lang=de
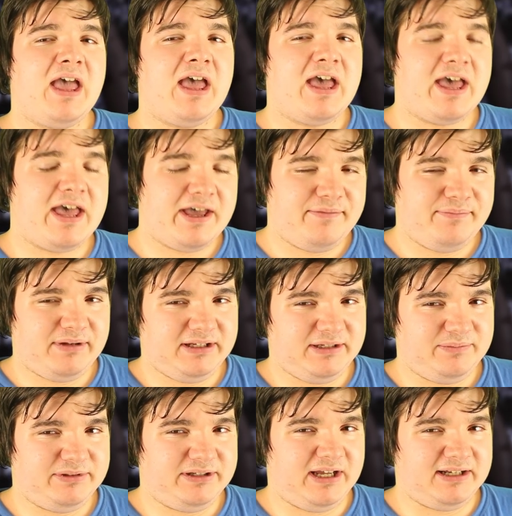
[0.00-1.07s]
ähm, dass
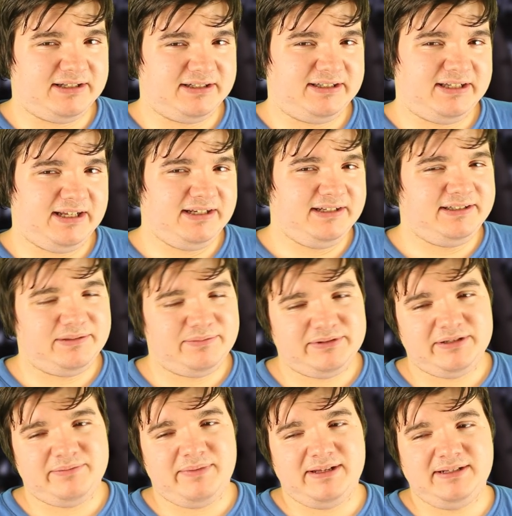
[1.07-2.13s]
eben der Assistenz, eben
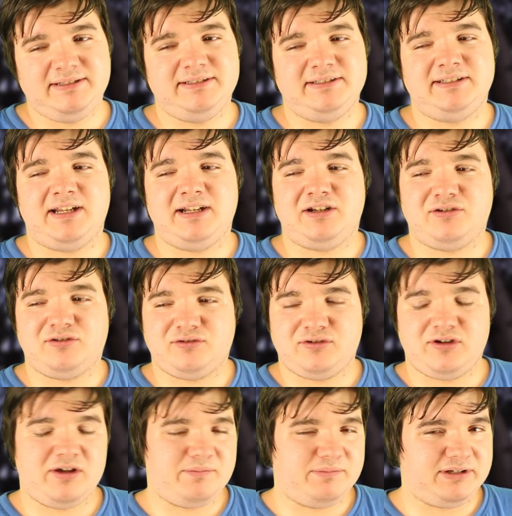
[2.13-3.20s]
der Mensch dann
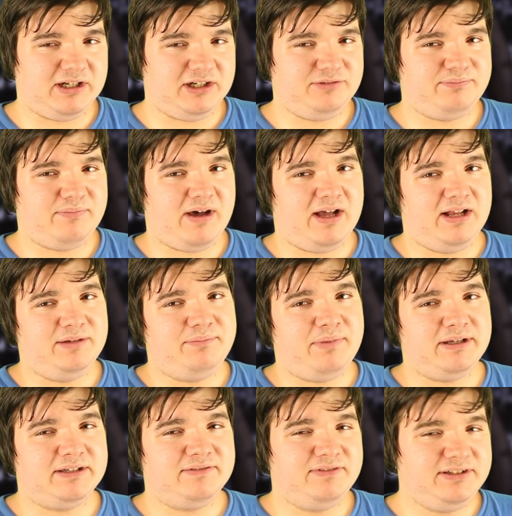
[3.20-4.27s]
auch, ähm, sag ich mal,
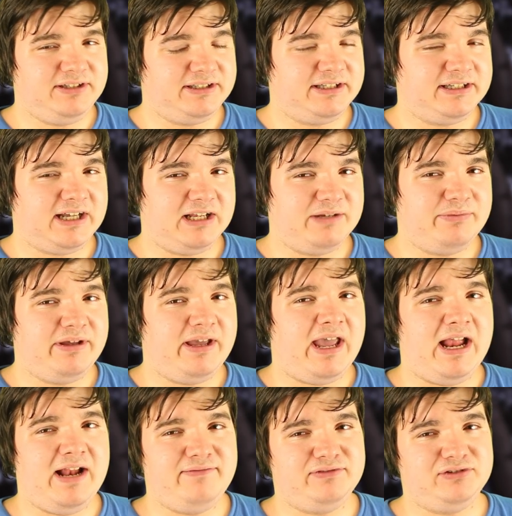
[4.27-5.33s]
bei gewissen Dingen halt eben
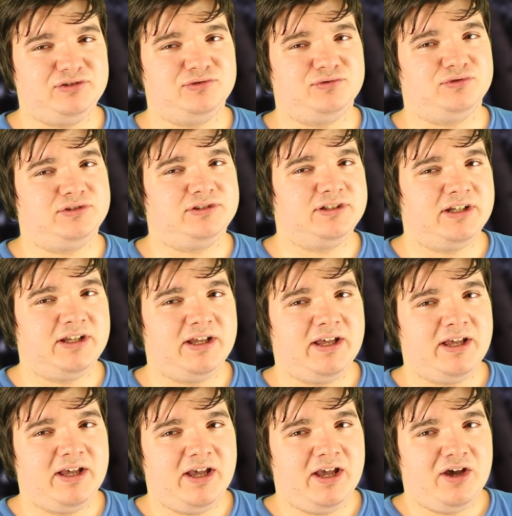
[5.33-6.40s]
helfen tut.
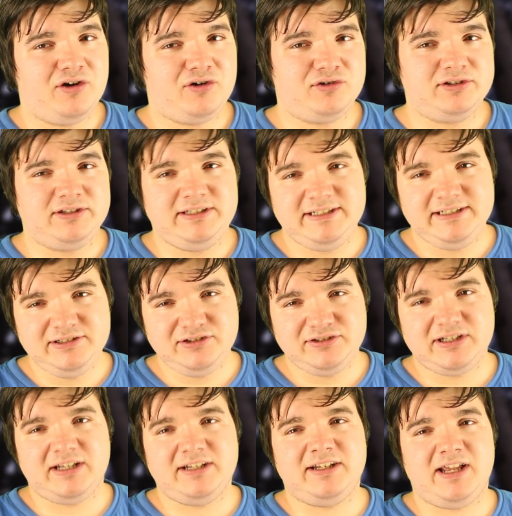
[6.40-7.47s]
Und hier ist es,
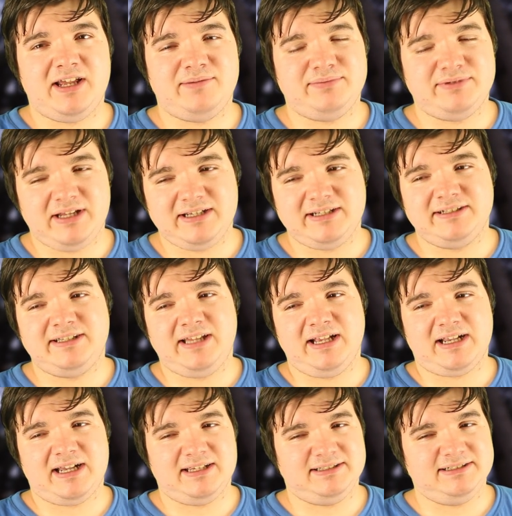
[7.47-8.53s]
halt, ähm, sei
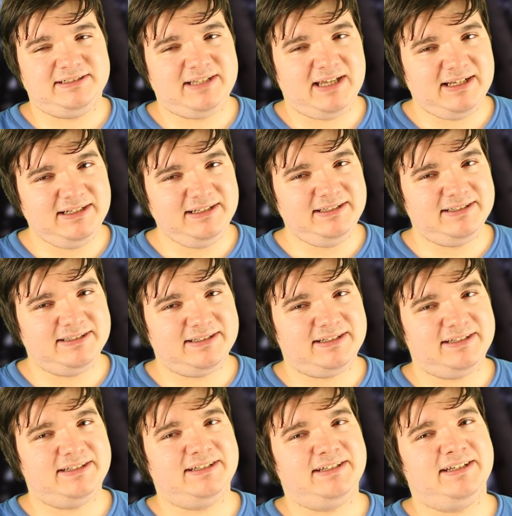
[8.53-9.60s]
gesagt, Assistenz
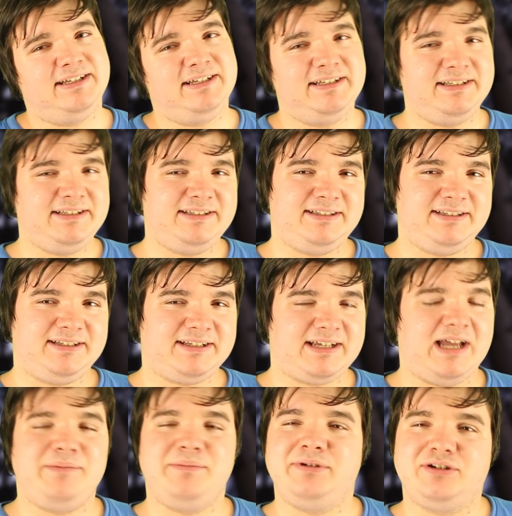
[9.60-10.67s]
ist
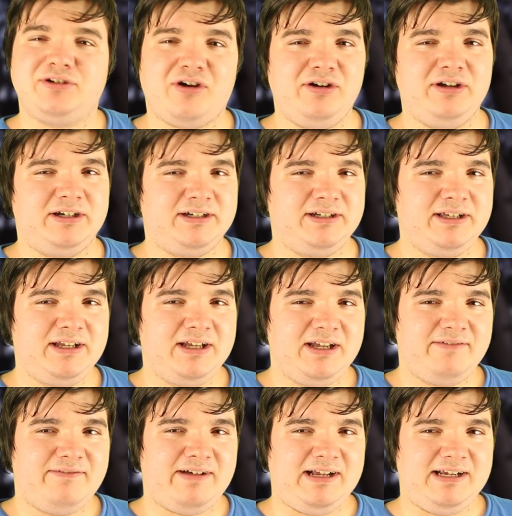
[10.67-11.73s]
kein Betreuer,
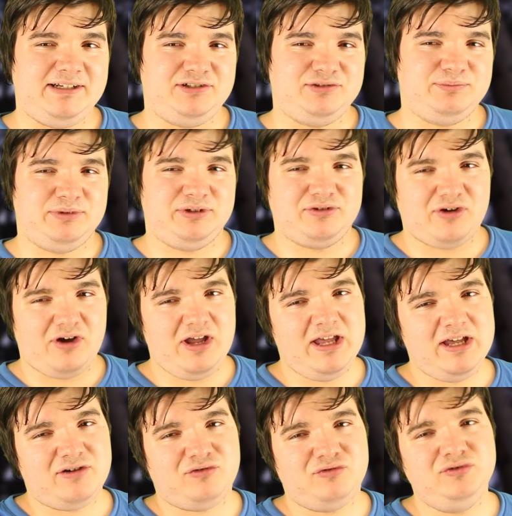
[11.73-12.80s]
weil so
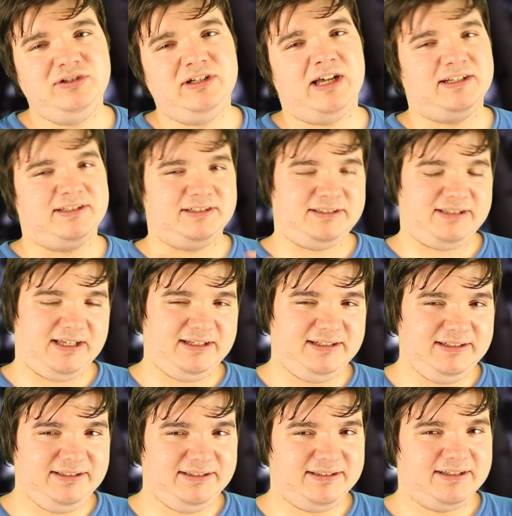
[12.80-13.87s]
Betreuer und
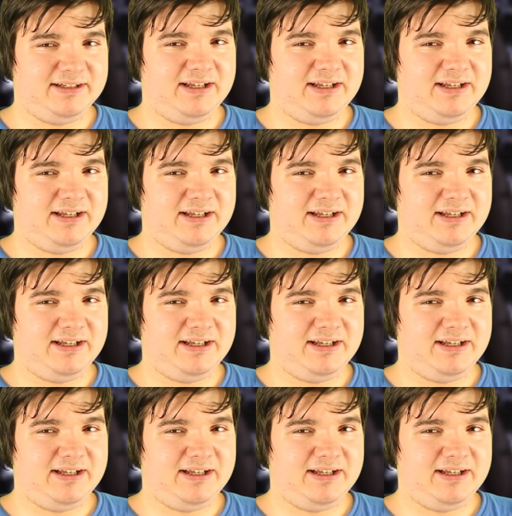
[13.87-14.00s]
Assistenz,